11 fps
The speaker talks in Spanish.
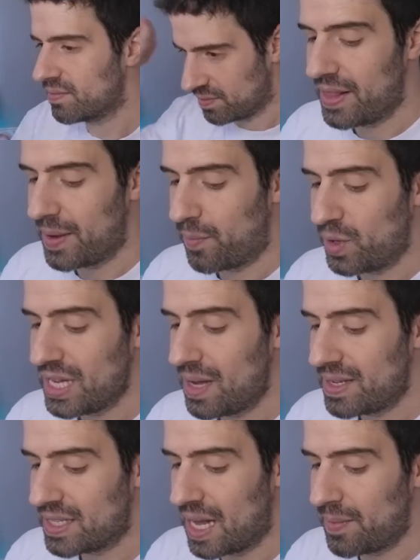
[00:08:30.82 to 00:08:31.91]
Después
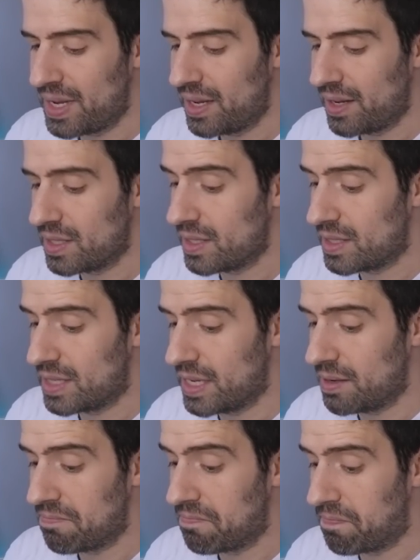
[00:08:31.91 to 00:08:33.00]
avísame
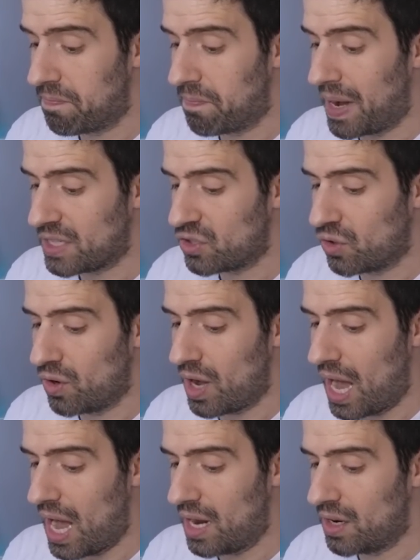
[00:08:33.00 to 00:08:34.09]
si pasó
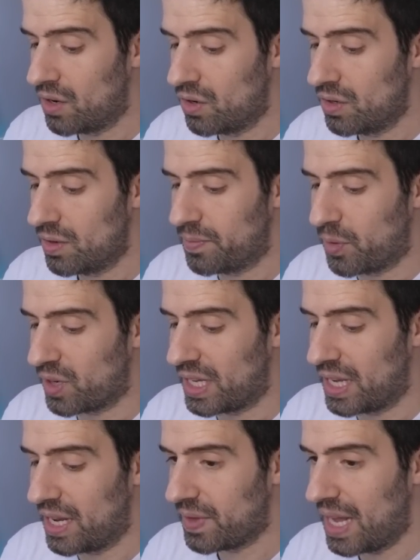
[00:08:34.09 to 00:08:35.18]
algo
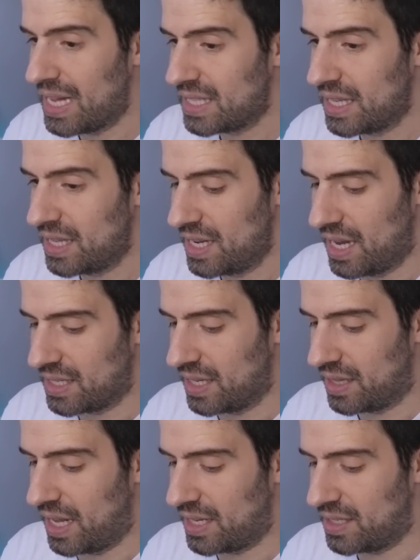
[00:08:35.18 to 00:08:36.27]
porque hace días
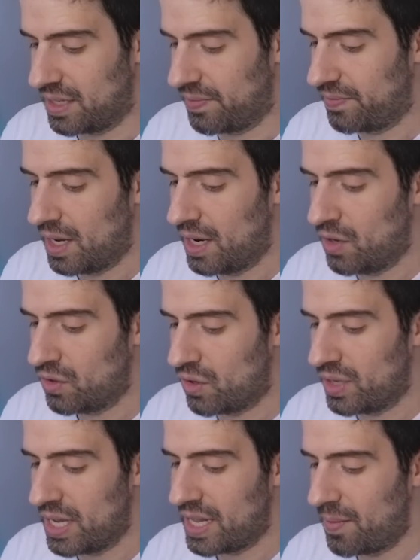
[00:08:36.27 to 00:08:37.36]
está así. El otro
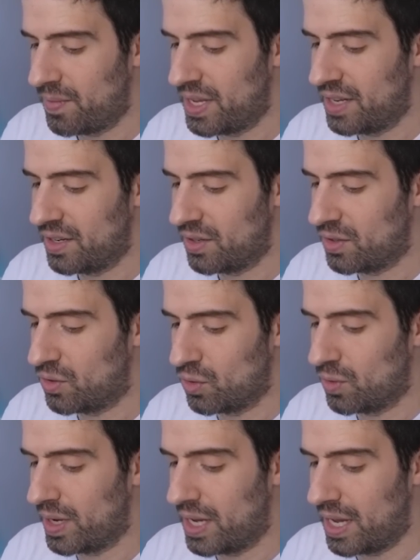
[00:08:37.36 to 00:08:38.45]
día también
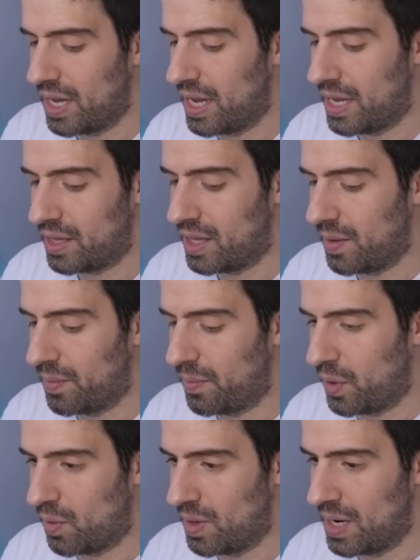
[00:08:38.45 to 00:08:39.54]
tuve este
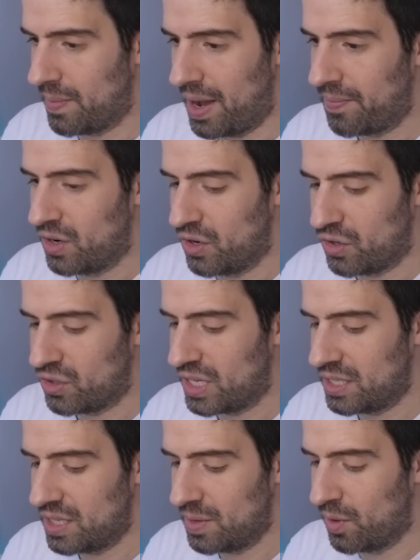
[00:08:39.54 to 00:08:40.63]
problema. No sé
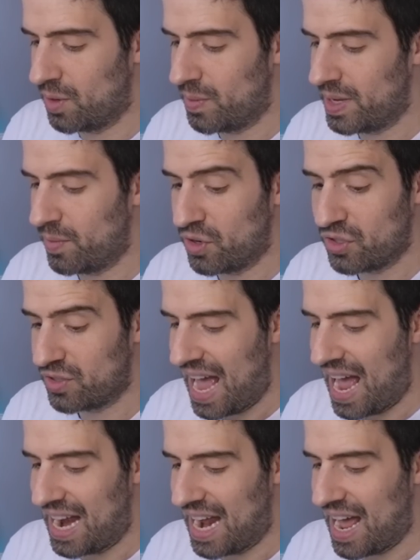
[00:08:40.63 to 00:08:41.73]
si volvimos
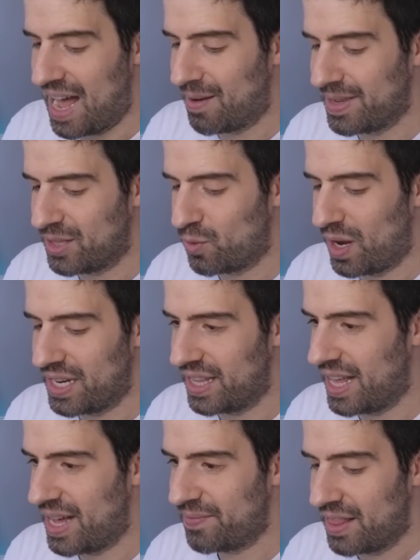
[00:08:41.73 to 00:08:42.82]
a la
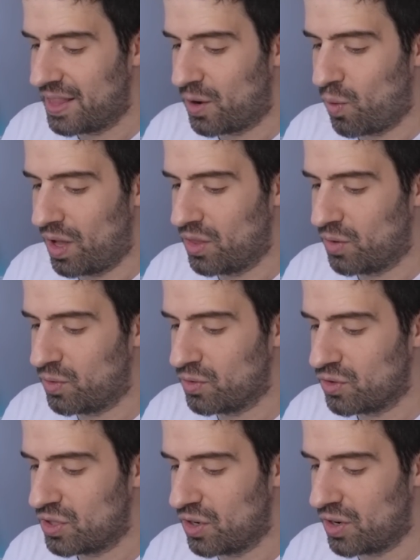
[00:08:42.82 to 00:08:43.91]
habitualidad de cuando
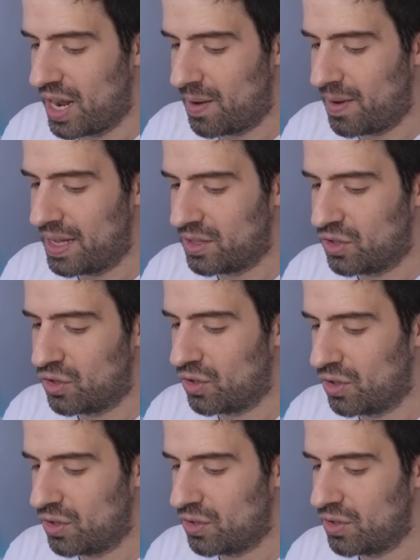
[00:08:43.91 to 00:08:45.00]
funcionaba
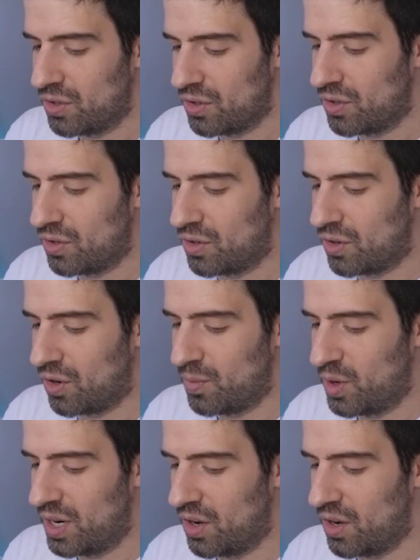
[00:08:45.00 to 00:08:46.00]
todo como el